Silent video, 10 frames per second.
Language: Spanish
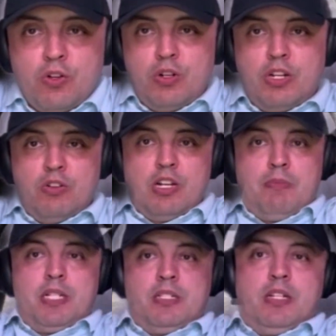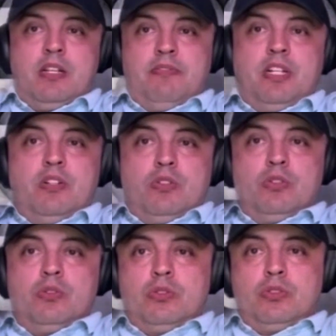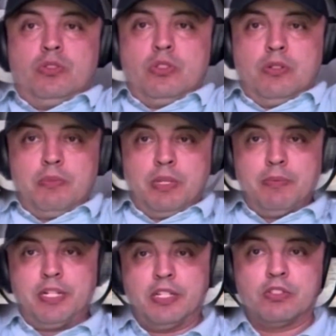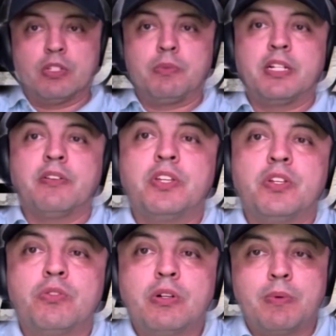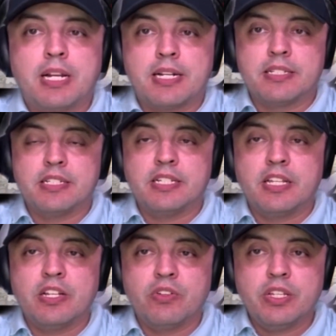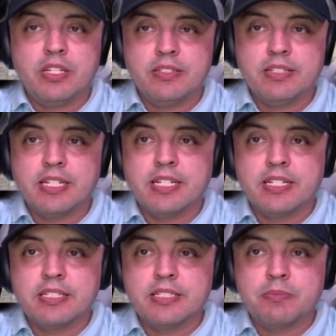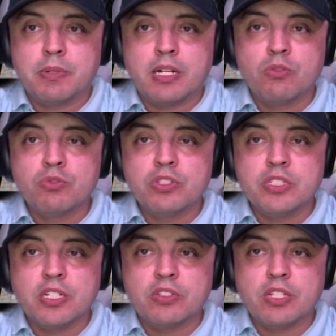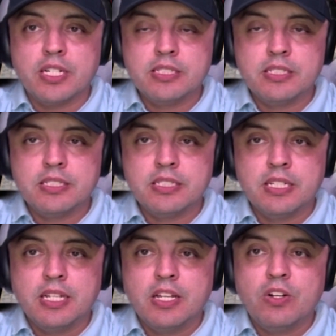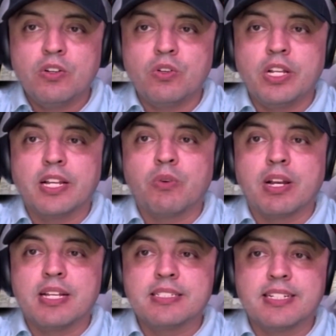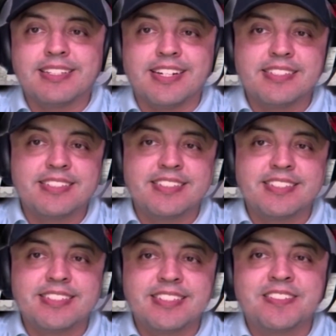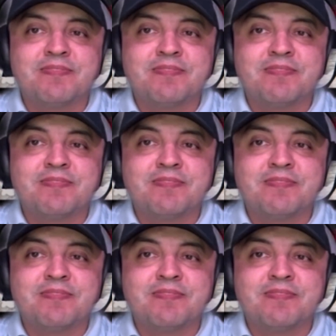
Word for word: Hola, hola pantalla filos, bienvenidos a mi review, a la reseña de hoy, que es para el Justiciero 3 o el Equalizer 3.